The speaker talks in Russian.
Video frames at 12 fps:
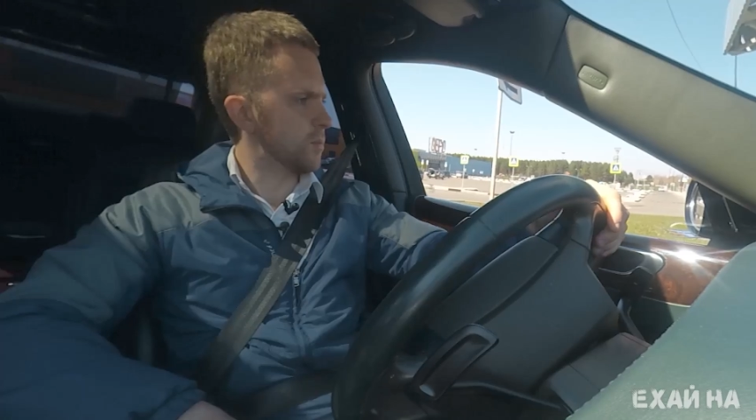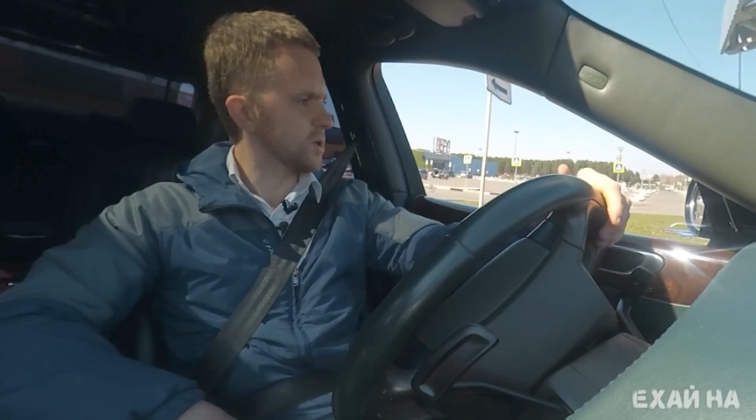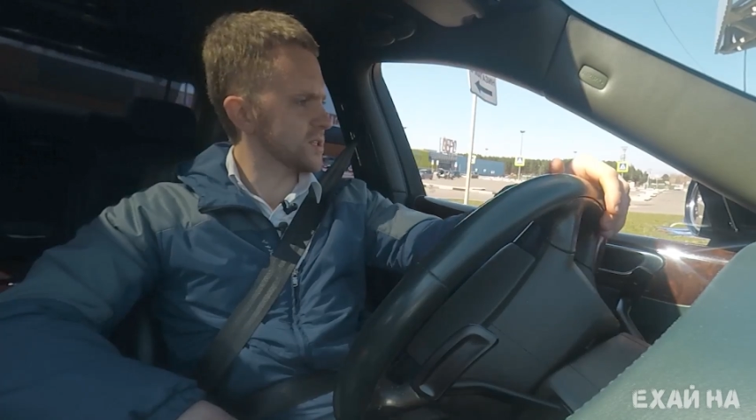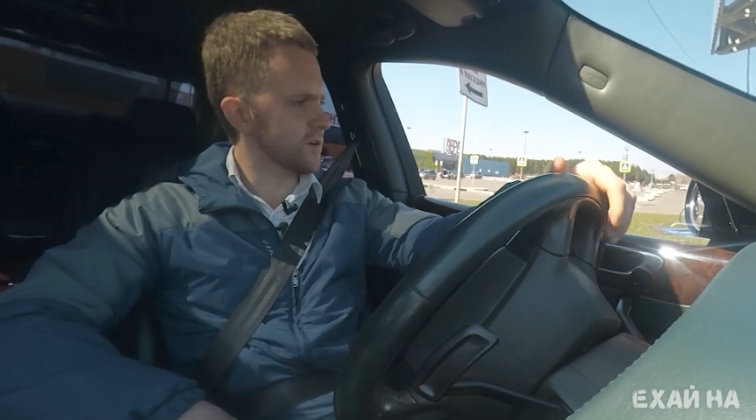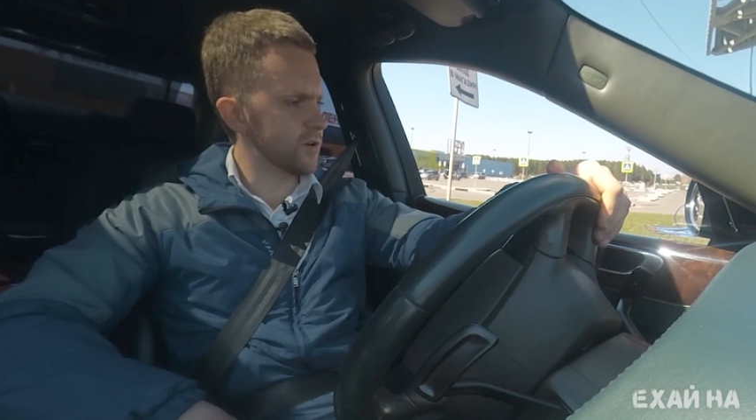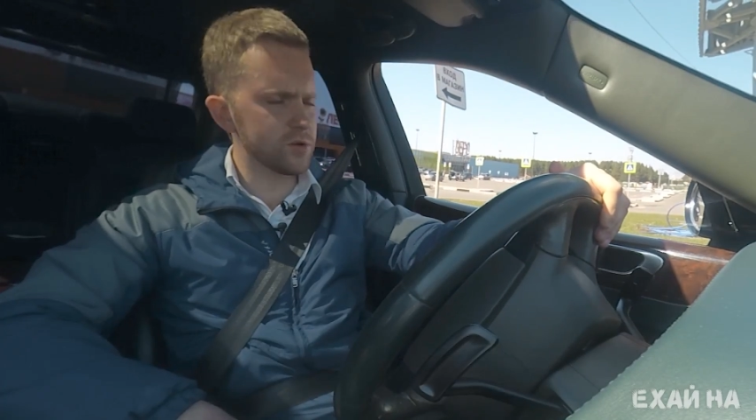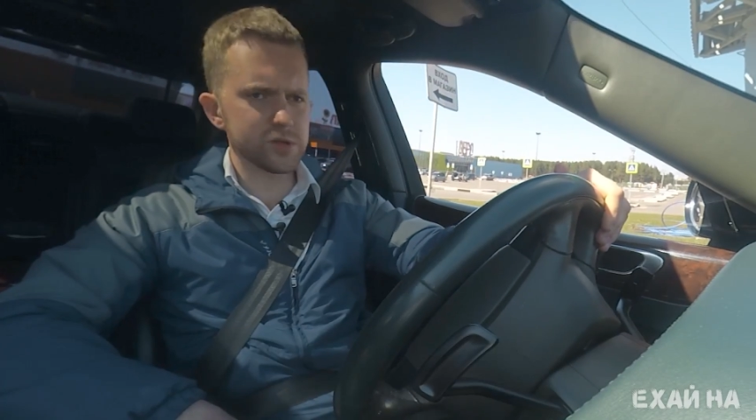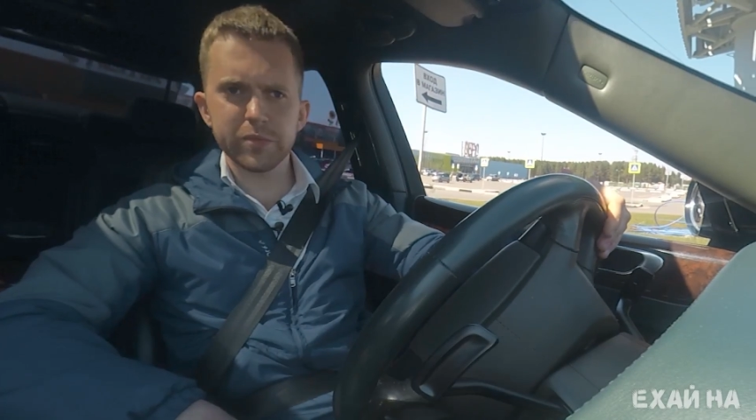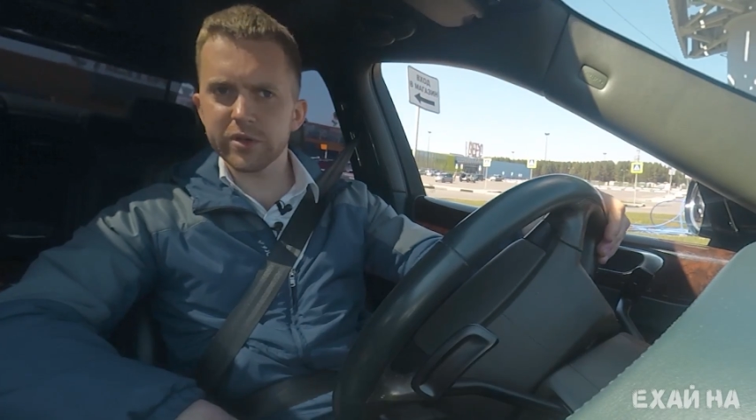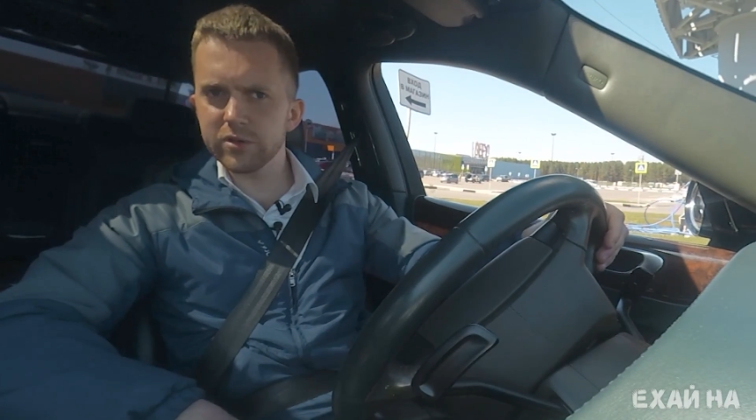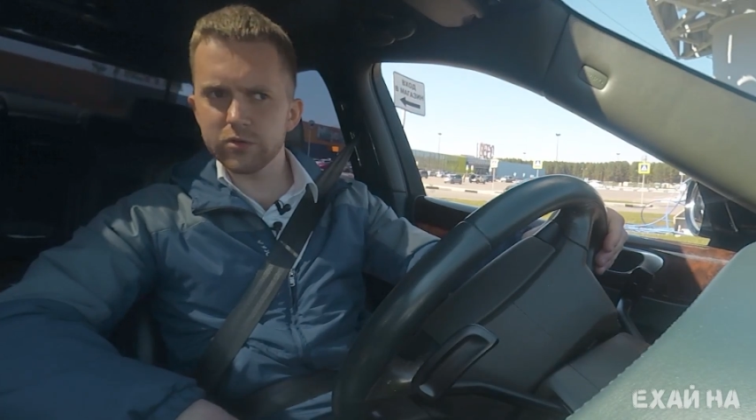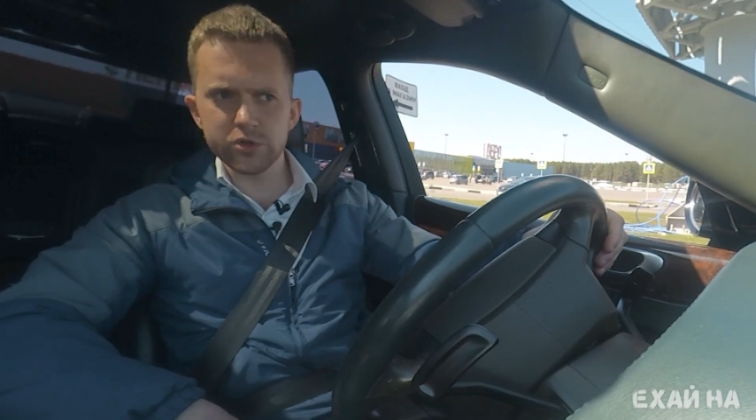По сравнению с
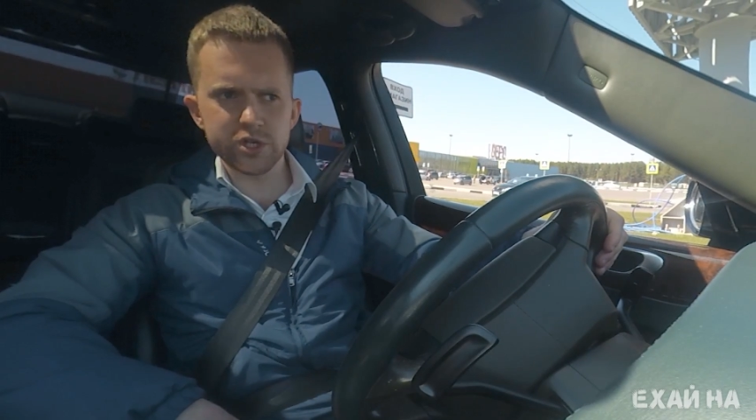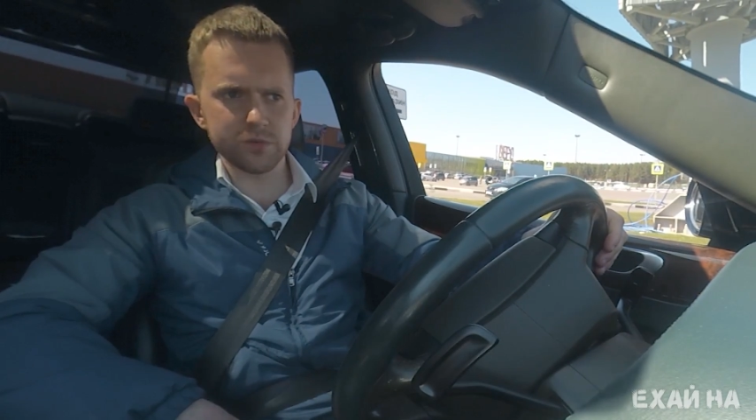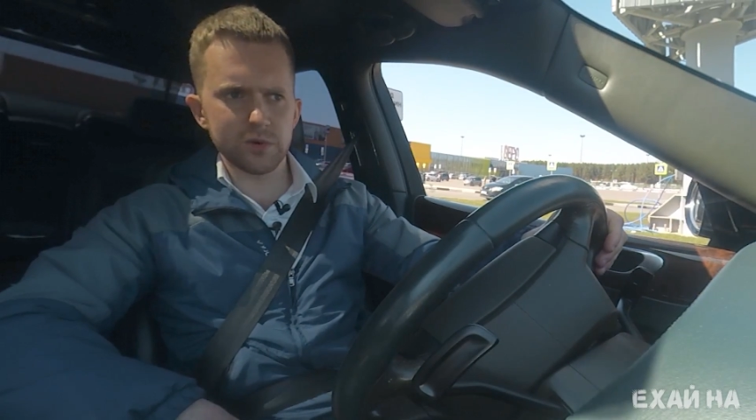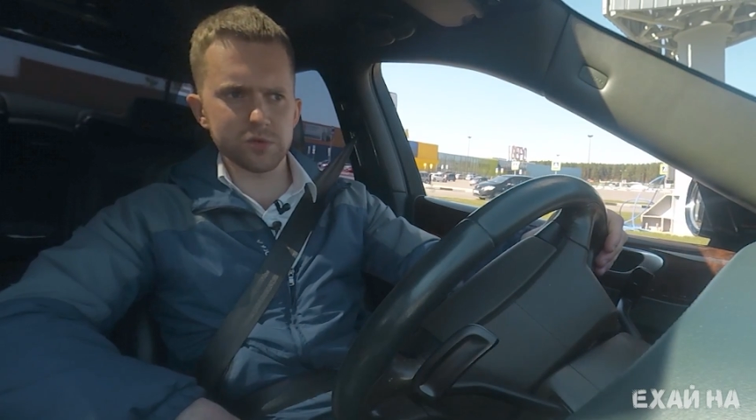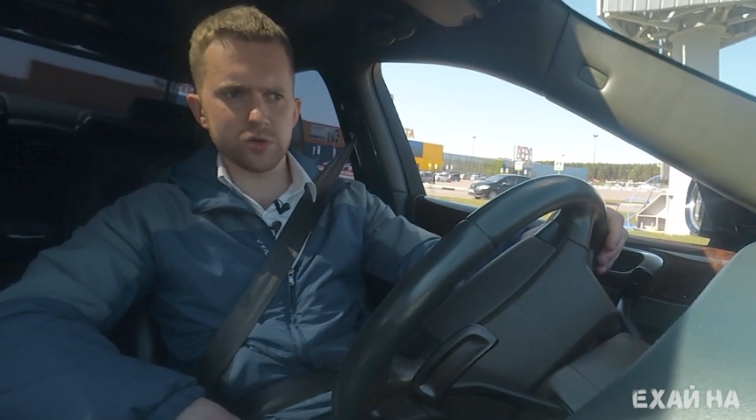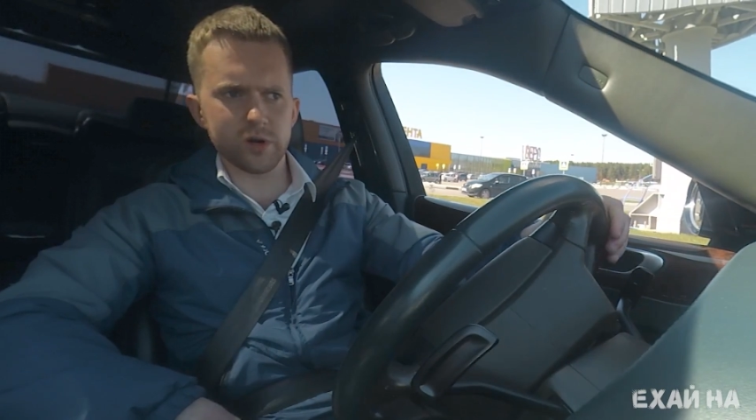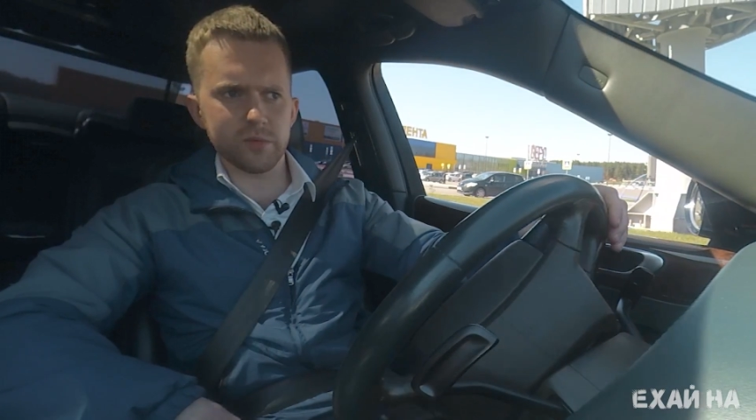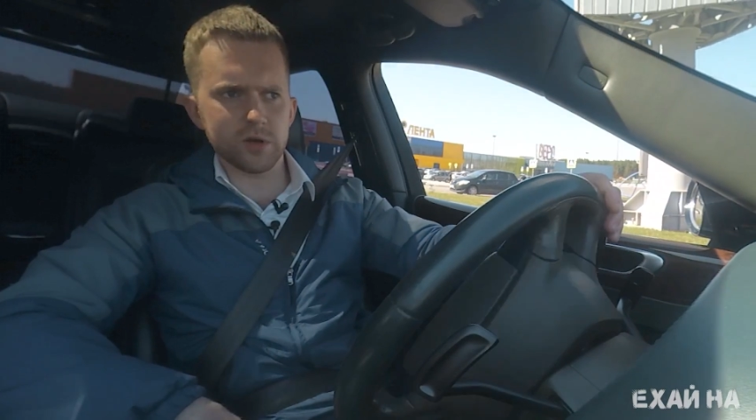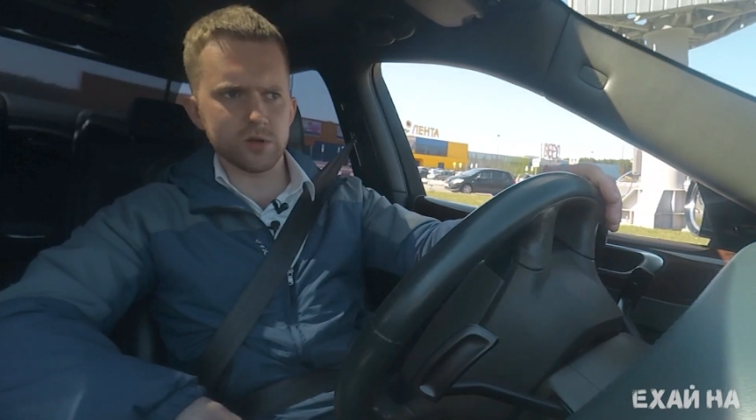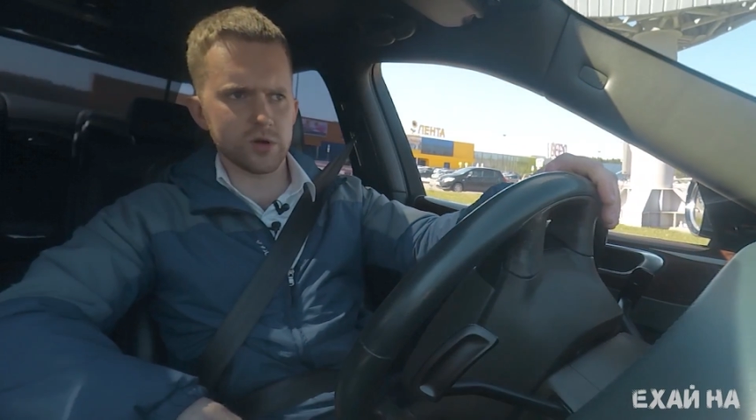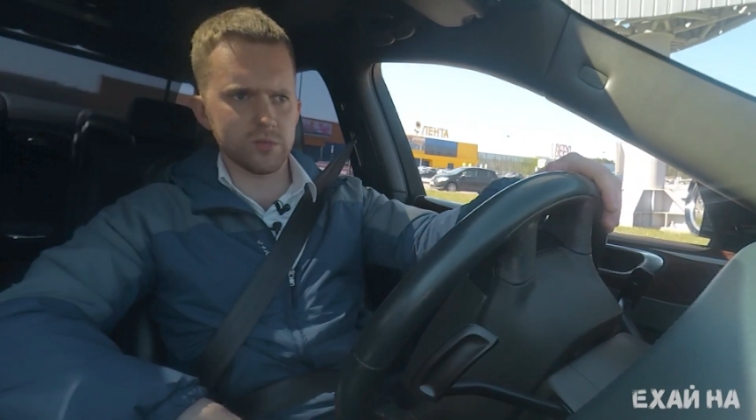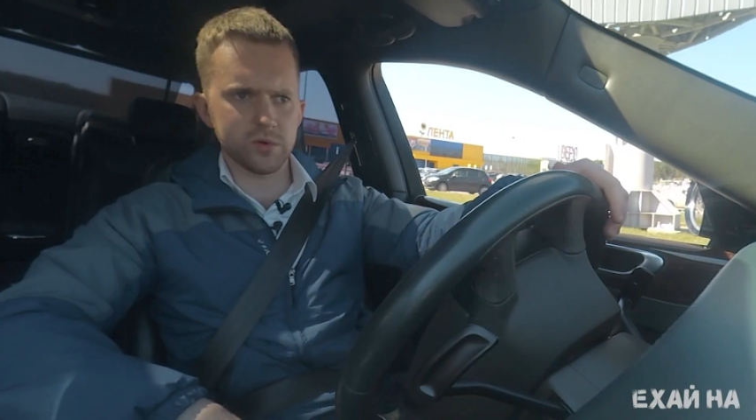предыдущим обзором,
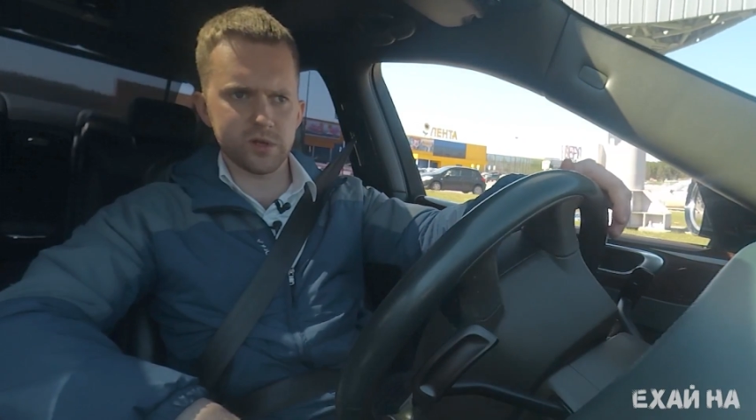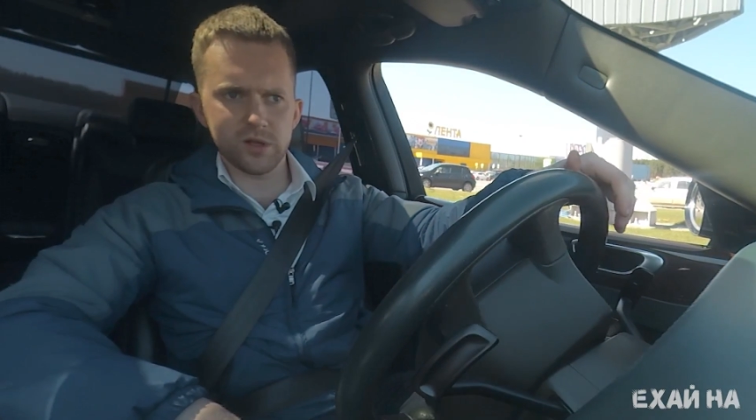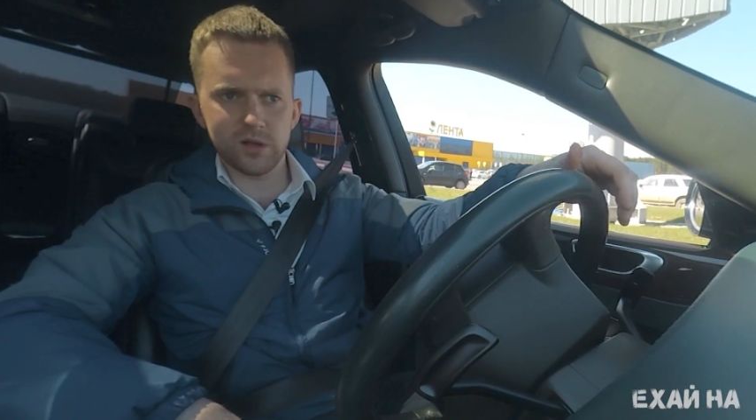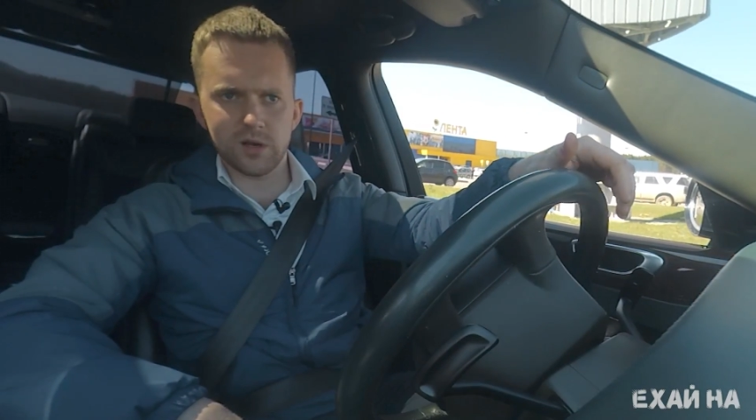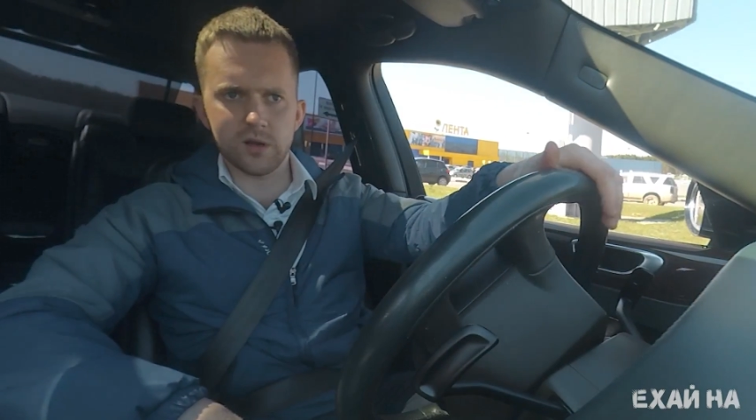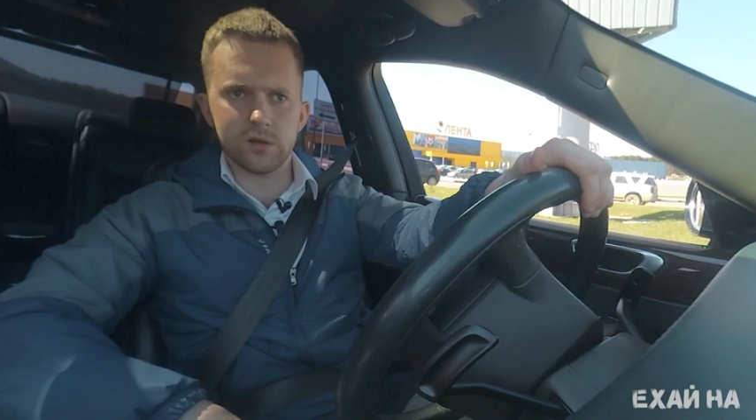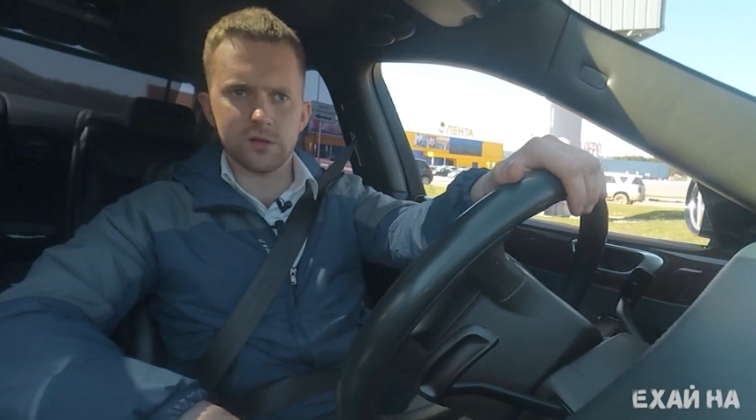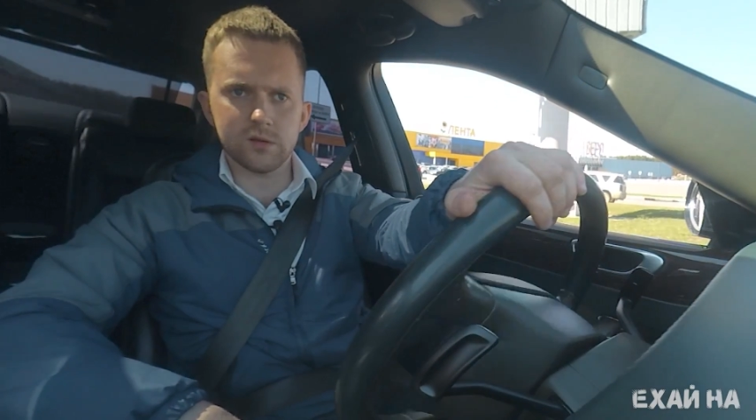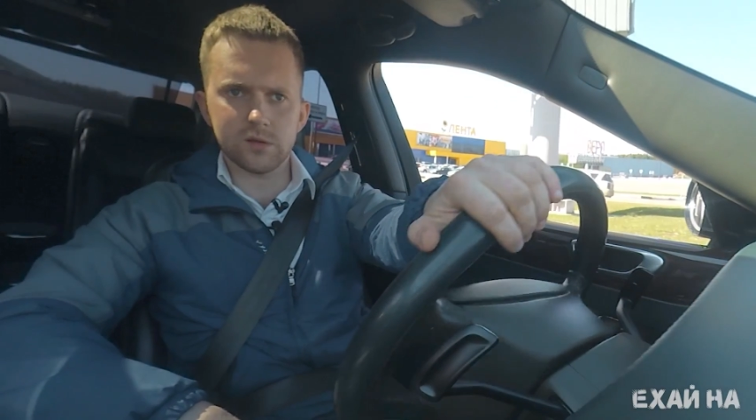который мы делали,